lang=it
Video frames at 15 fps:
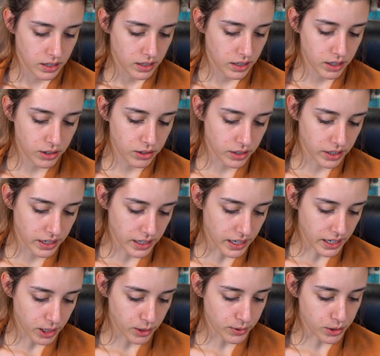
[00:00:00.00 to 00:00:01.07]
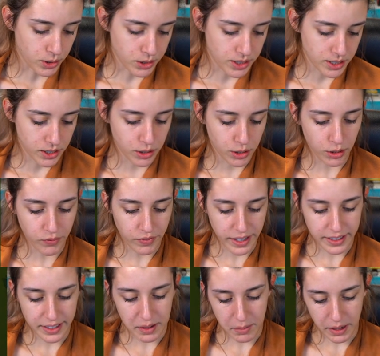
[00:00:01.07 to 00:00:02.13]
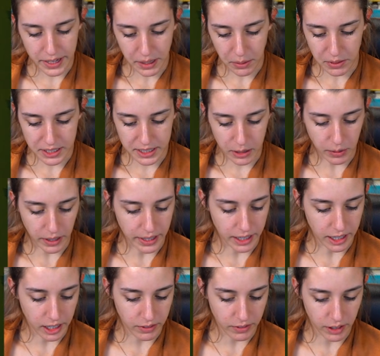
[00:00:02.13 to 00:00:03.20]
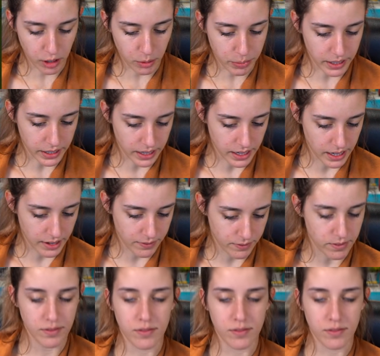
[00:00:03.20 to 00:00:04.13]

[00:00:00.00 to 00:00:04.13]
In teoria io vi consiglio di non vendere mai a questi qua che arrivano perché